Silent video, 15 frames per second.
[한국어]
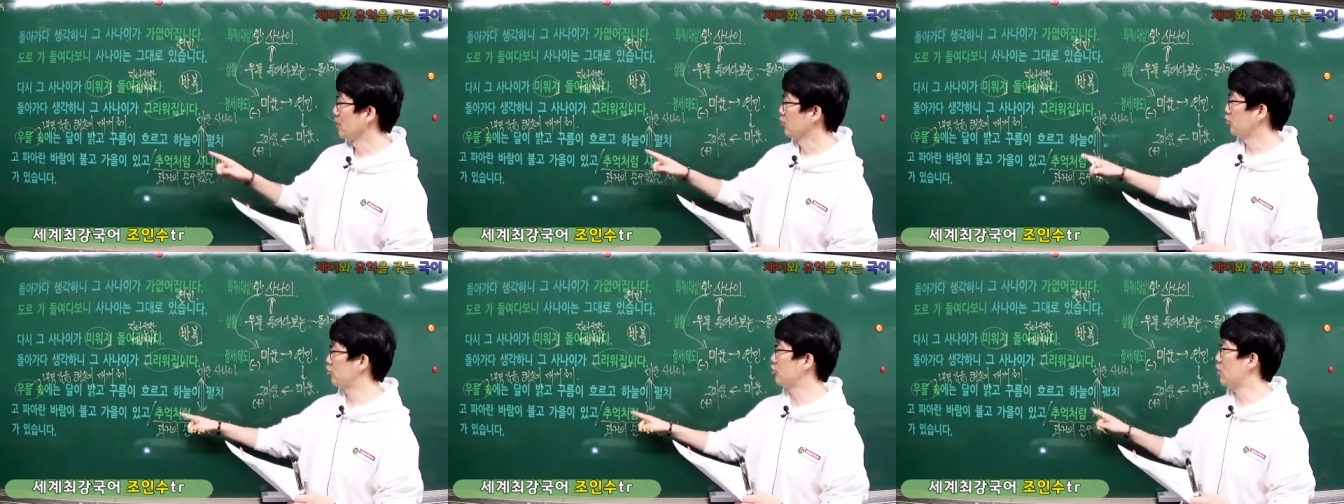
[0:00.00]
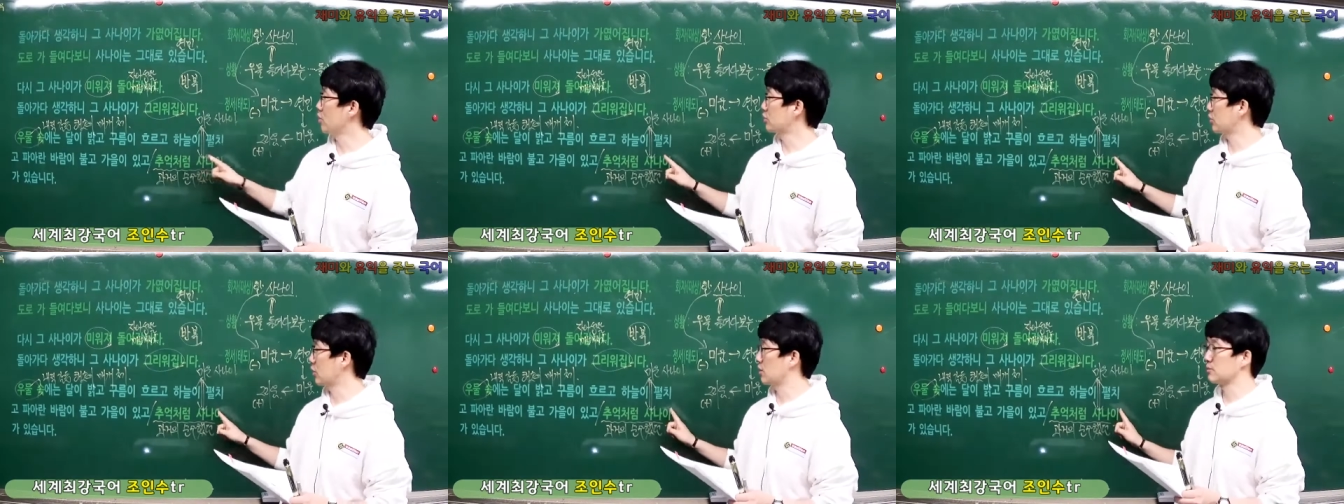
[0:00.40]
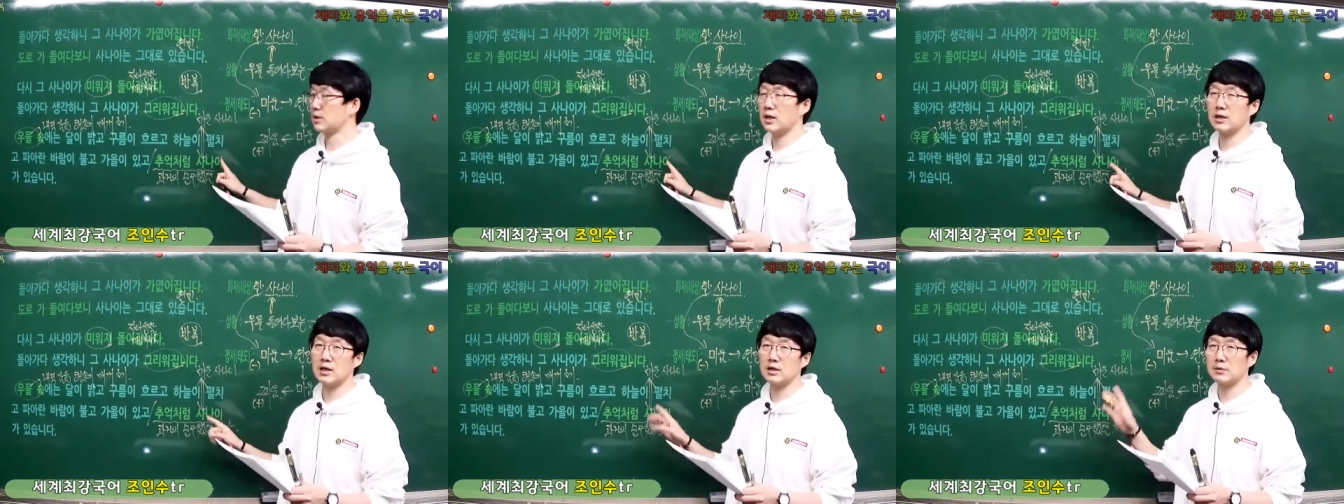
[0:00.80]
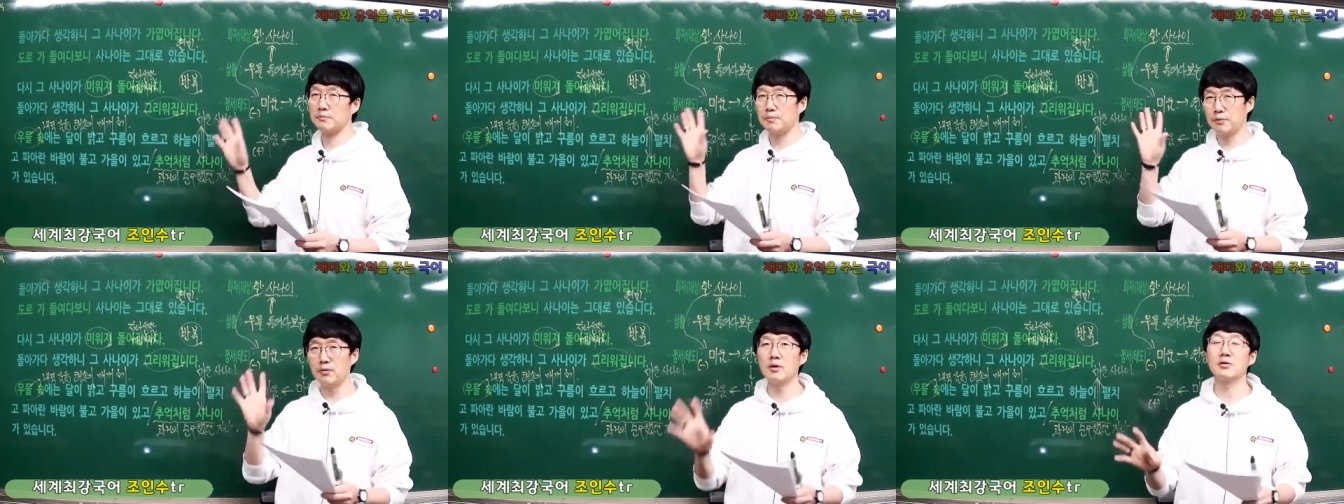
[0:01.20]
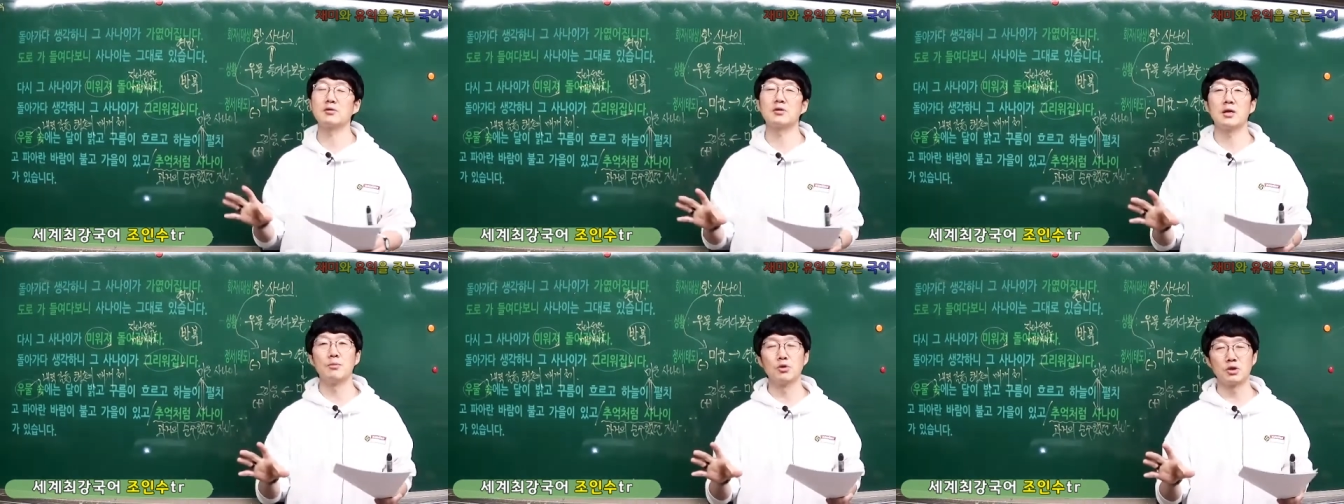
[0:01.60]
추억처럼 사나이는
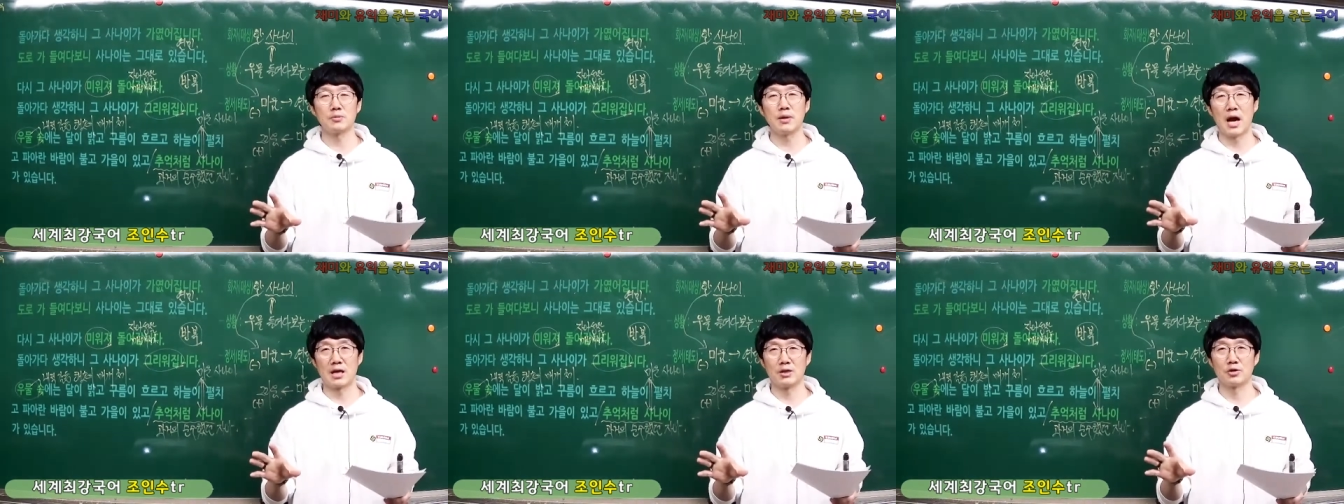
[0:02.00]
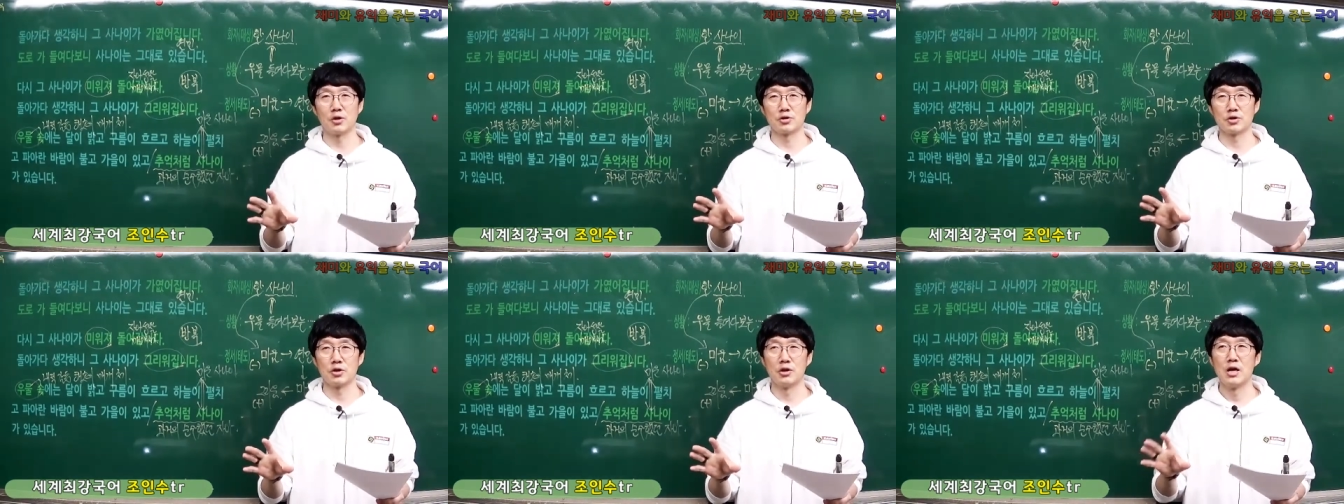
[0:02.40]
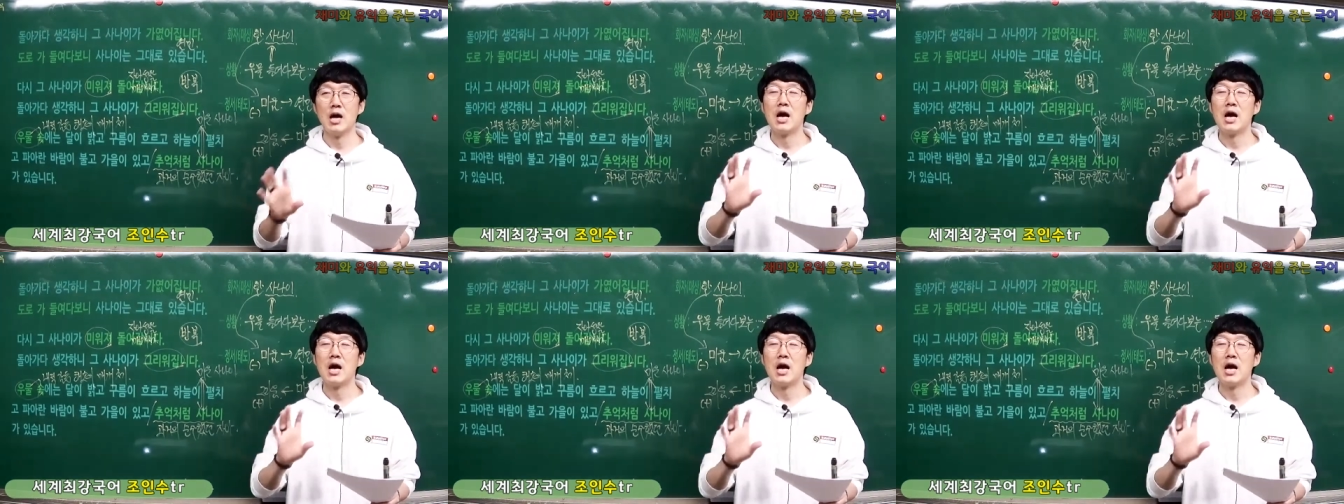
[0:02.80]
플러스의 모습이 아닌 거죠.